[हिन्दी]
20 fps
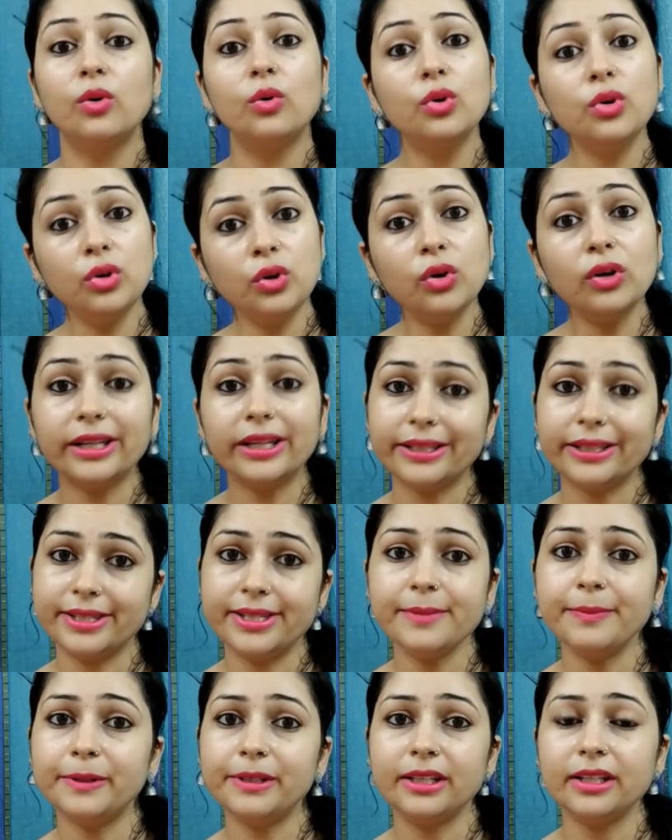उनको
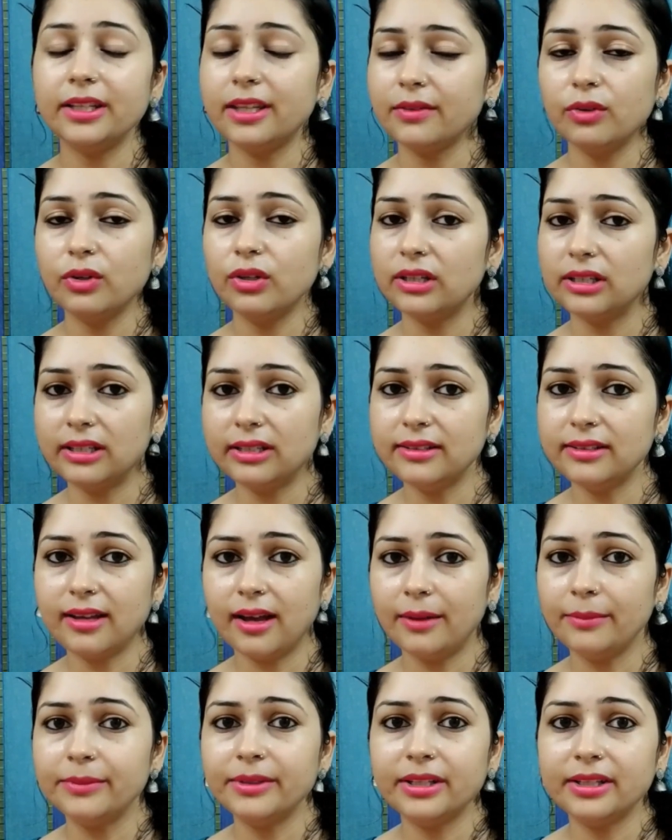कैसे पता कि वो गलत
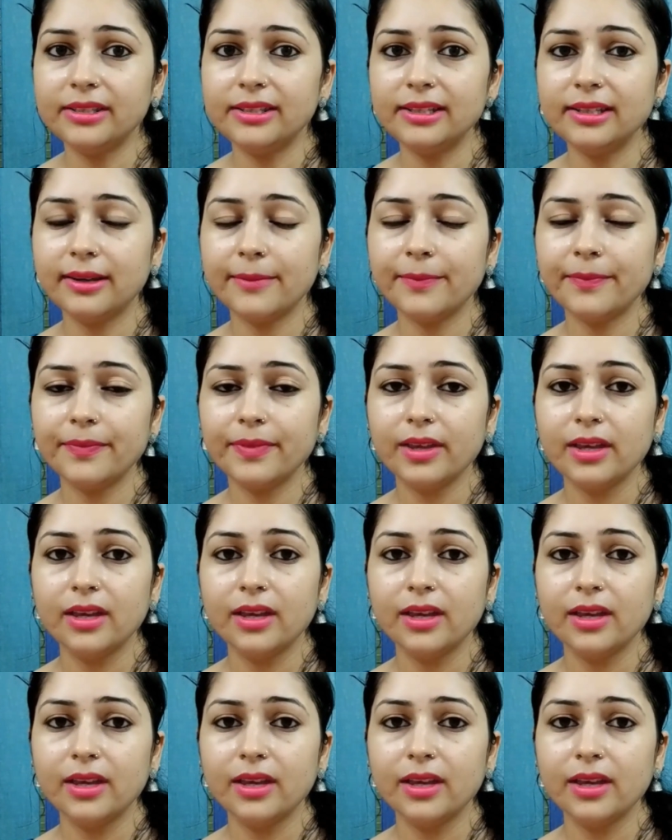काम करती है